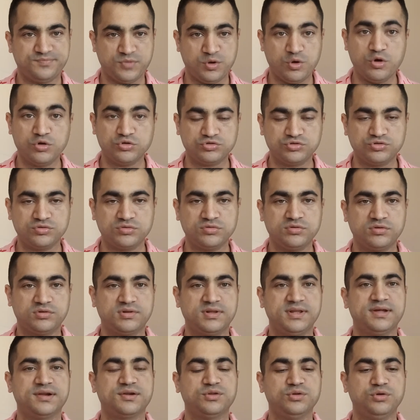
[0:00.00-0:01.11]

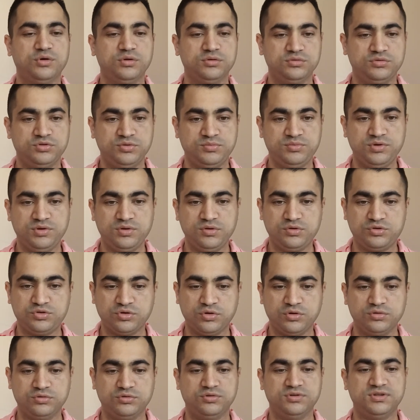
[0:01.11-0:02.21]
Özgürlüklerin olduğu bir ülke
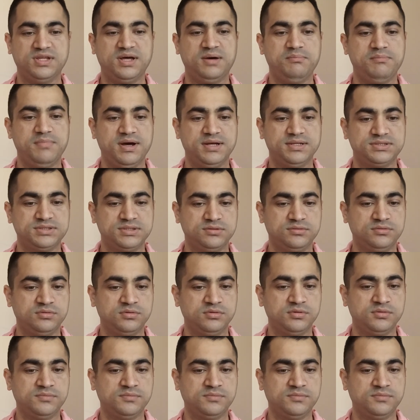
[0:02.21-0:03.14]
olduğundan bahsediyor.